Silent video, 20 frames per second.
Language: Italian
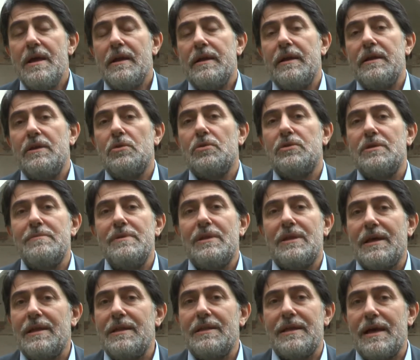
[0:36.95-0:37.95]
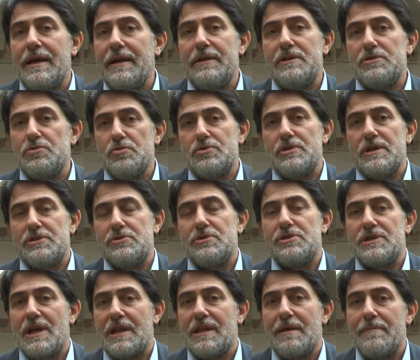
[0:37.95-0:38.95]
Negli ultimi trent'anni è successo
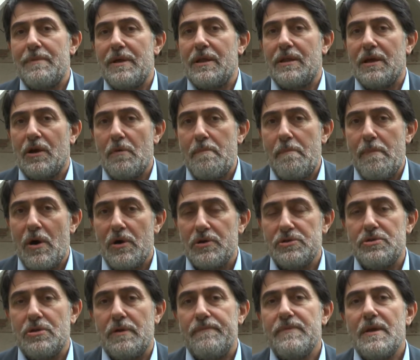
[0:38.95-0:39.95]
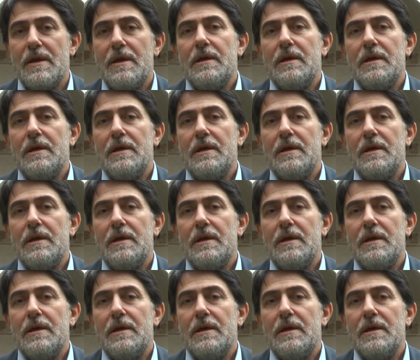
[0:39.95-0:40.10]
esattamente l'opposto.